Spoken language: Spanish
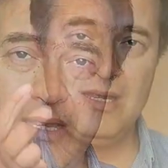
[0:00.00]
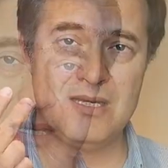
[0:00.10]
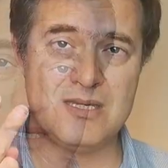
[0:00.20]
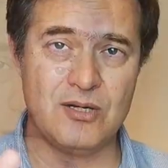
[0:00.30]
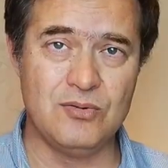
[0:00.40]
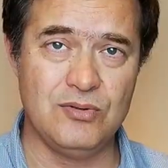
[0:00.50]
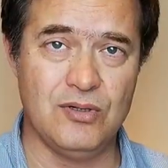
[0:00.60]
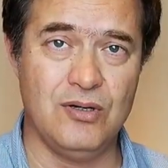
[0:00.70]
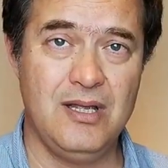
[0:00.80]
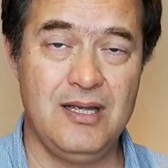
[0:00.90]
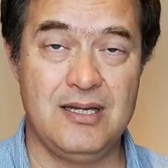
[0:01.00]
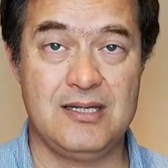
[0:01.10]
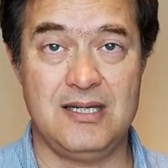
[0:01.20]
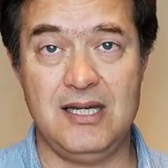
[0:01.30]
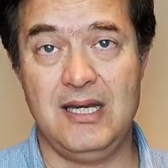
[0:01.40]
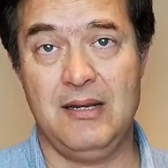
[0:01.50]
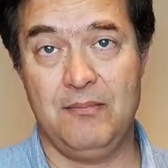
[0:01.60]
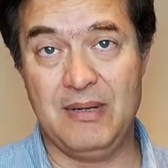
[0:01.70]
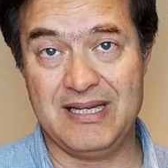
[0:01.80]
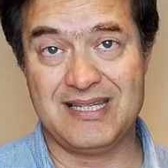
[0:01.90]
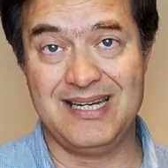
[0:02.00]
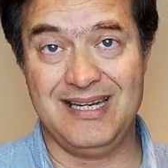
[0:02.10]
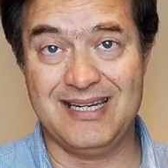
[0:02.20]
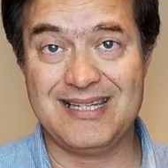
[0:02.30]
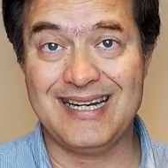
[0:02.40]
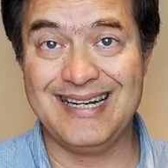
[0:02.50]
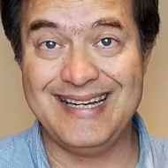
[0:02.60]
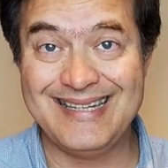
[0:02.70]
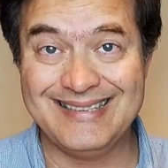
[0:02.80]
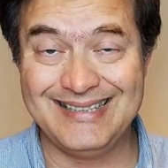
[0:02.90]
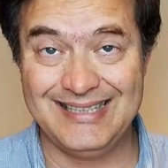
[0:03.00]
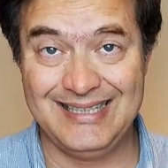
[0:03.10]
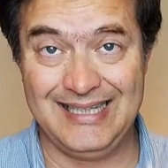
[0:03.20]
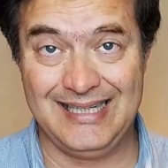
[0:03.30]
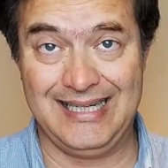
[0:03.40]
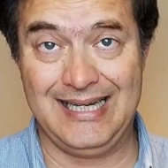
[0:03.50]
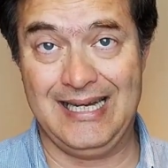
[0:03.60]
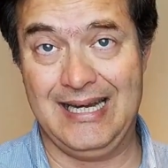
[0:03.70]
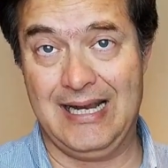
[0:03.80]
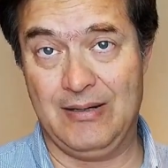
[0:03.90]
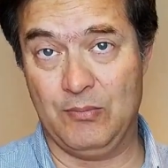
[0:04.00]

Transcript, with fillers: Segundo, si ves que ese cliente eh,